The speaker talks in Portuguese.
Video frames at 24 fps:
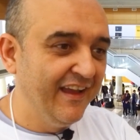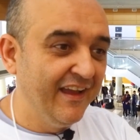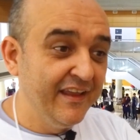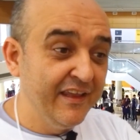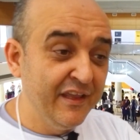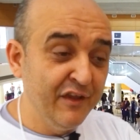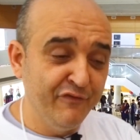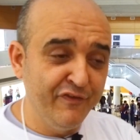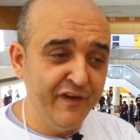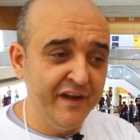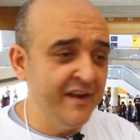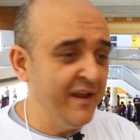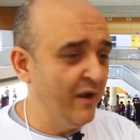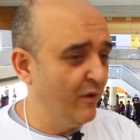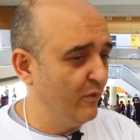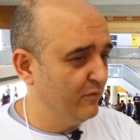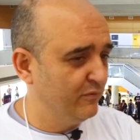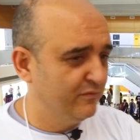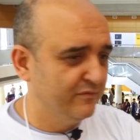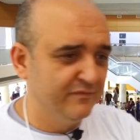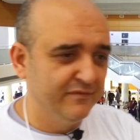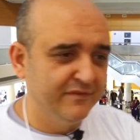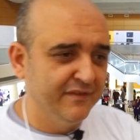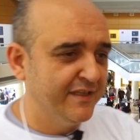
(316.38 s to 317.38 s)
E eu falei: não,
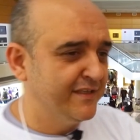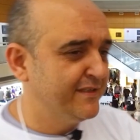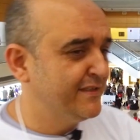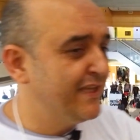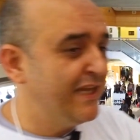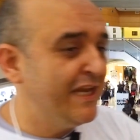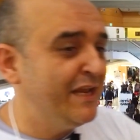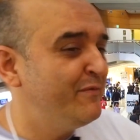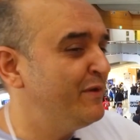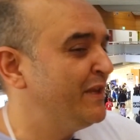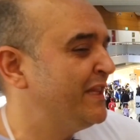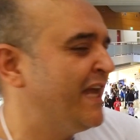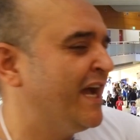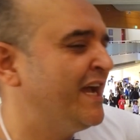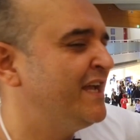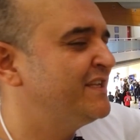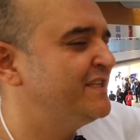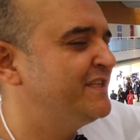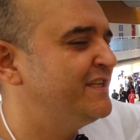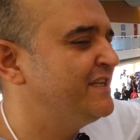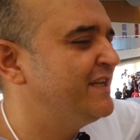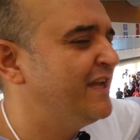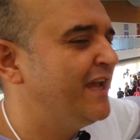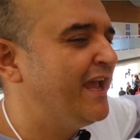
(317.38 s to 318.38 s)

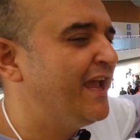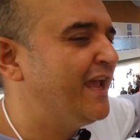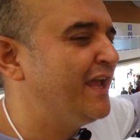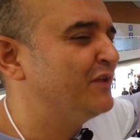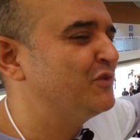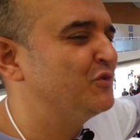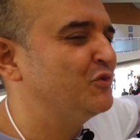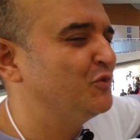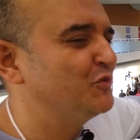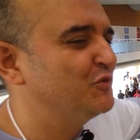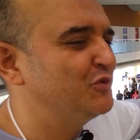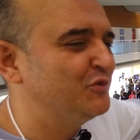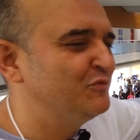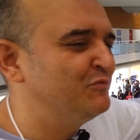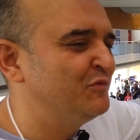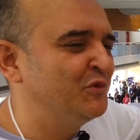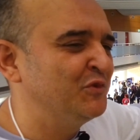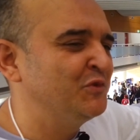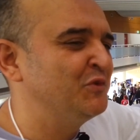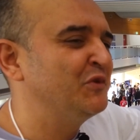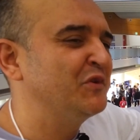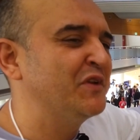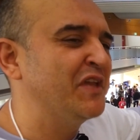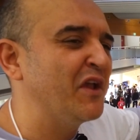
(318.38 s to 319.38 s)
celebridade é todo
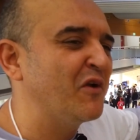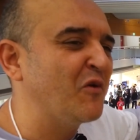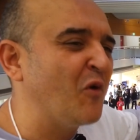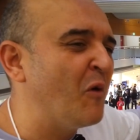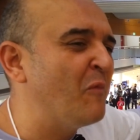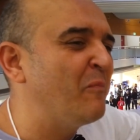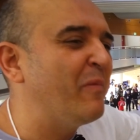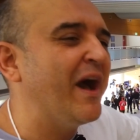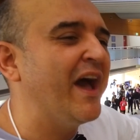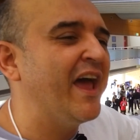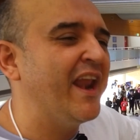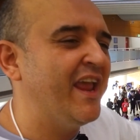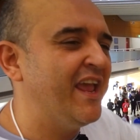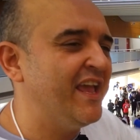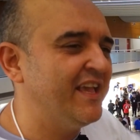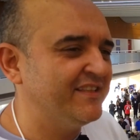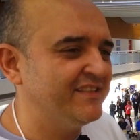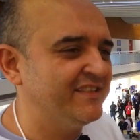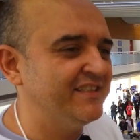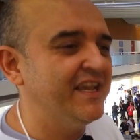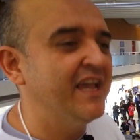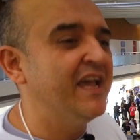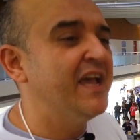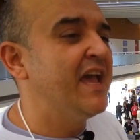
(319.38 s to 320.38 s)
mundo que
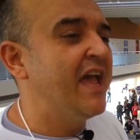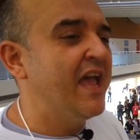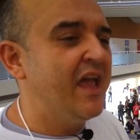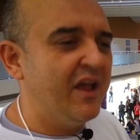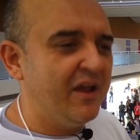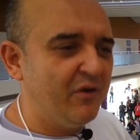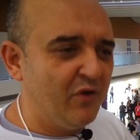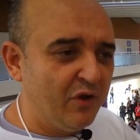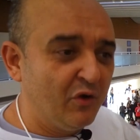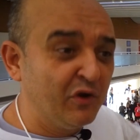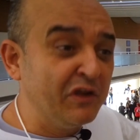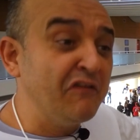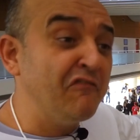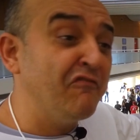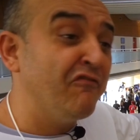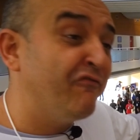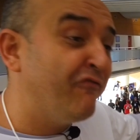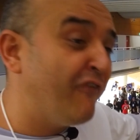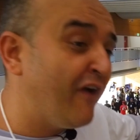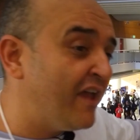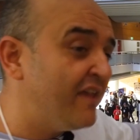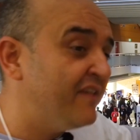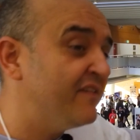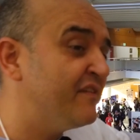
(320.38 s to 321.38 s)
comparece, é, é o que
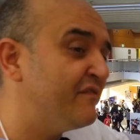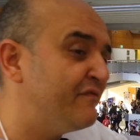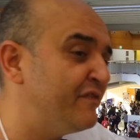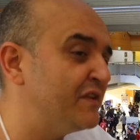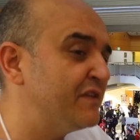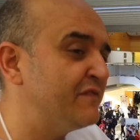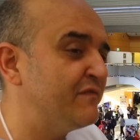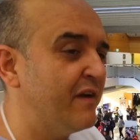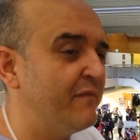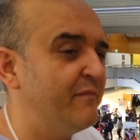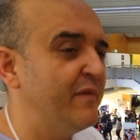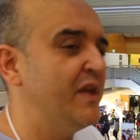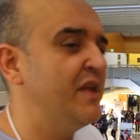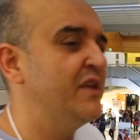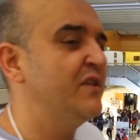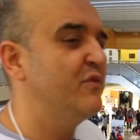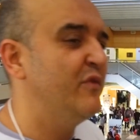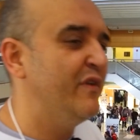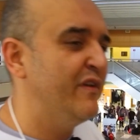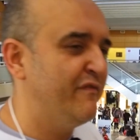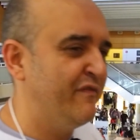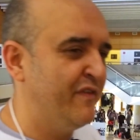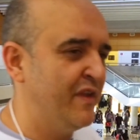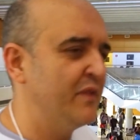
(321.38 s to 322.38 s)
faz efetivamente
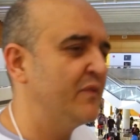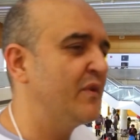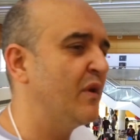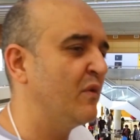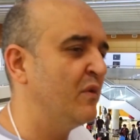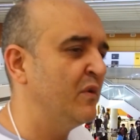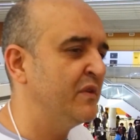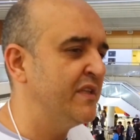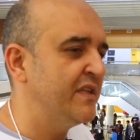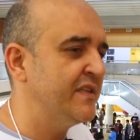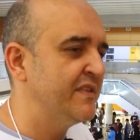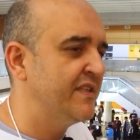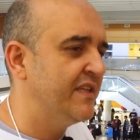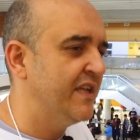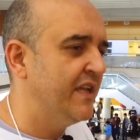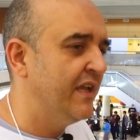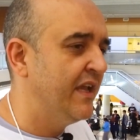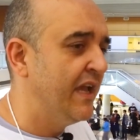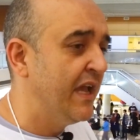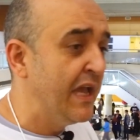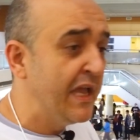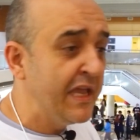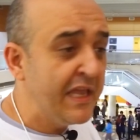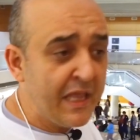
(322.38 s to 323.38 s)
o evento acontecer.
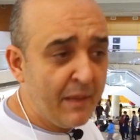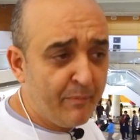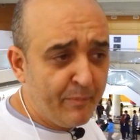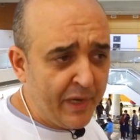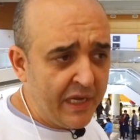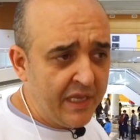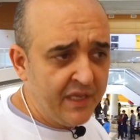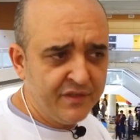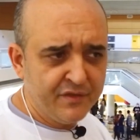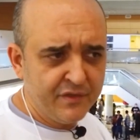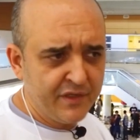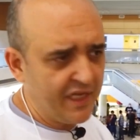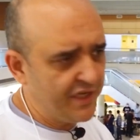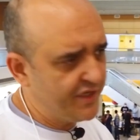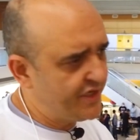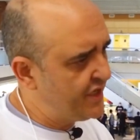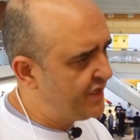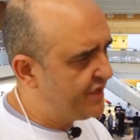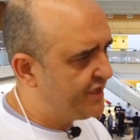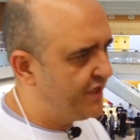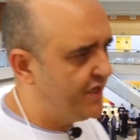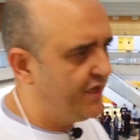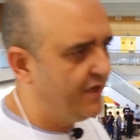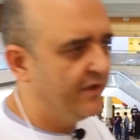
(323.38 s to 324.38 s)
E é para isso que a
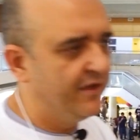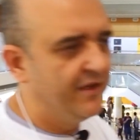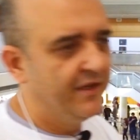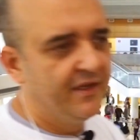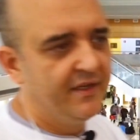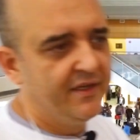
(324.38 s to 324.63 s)
gente.